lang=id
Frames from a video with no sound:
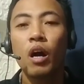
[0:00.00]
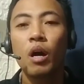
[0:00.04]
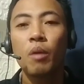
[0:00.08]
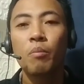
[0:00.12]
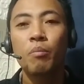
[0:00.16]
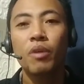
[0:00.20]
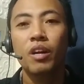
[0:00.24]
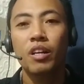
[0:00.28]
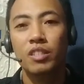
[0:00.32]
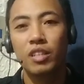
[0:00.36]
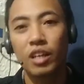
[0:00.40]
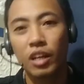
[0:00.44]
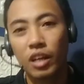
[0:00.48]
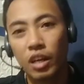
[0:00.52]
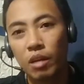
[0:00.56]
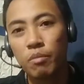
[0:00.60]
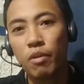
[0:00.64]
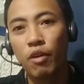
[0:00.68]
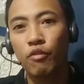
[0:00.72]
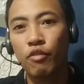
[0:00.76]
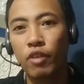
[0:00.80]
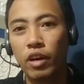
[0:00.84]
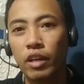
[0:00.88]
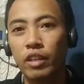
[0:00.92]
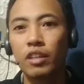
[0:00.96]
merasakan
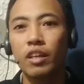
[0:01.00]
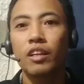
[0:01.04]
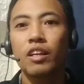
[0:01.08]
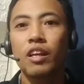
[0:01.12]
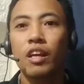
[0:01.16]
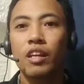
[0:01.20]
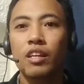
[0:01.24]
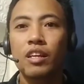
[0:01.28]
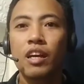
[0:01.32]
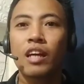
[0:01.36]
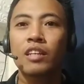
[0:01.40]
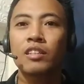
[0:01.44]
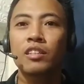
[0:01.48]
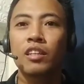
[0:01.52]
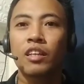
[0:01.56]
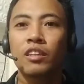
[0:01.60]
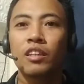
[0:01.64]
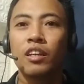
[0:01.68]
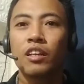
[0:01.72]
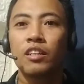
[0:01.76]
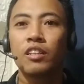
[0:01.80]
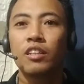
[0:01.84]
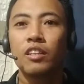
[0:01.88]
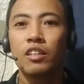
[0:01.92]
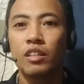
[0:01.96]
manfaatnya dari ACT
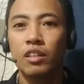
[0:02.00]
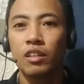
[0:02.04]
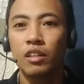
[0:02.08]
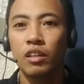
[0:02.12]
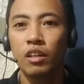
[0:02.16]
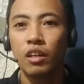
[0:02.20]
ini